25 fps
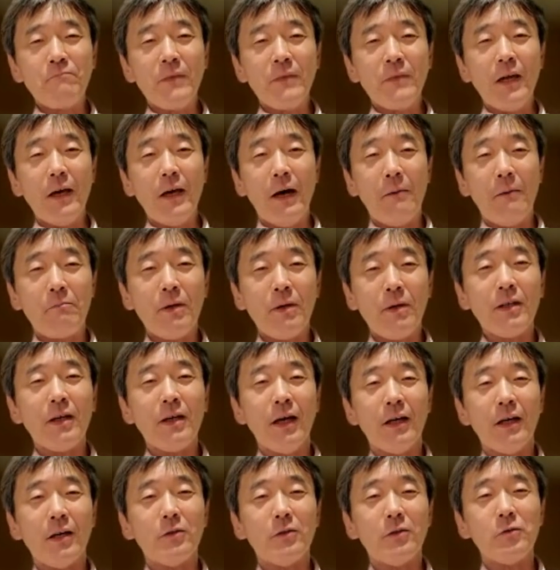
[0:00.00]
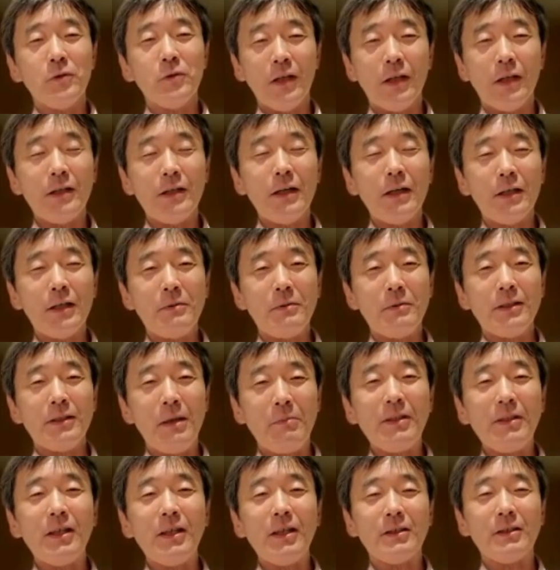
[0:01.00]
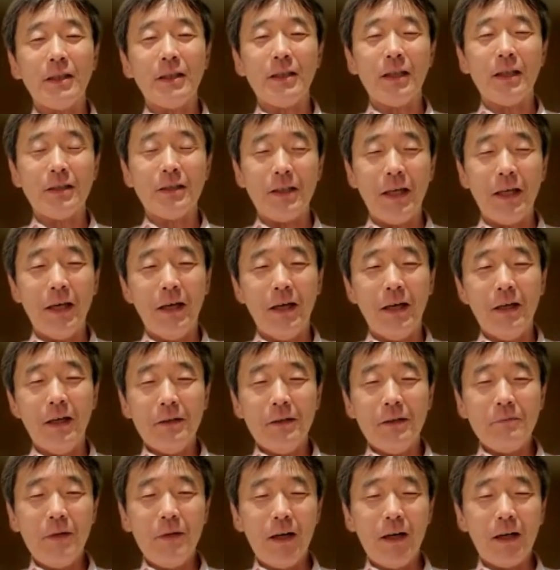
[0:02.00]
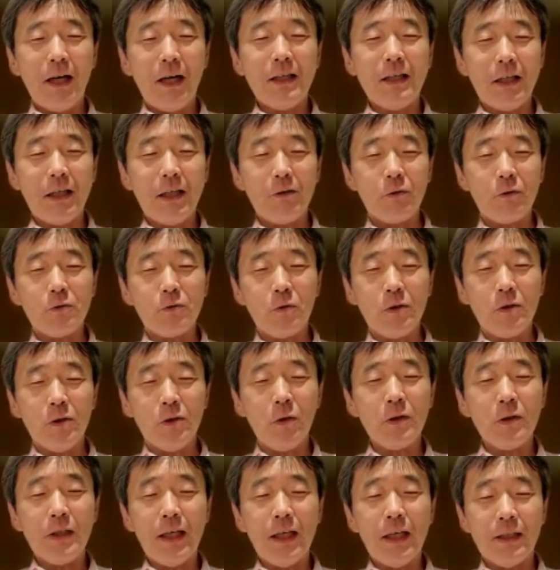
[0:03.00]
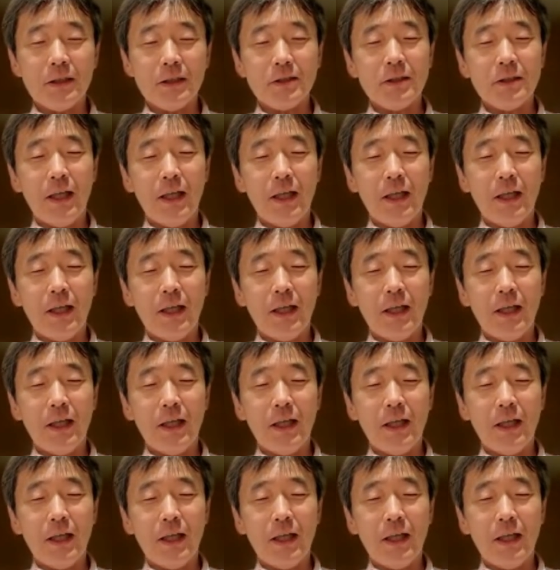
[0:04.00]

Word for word: やっぱりこうやらなければだめだったんだって、まあ、書いてあることを祈りたい。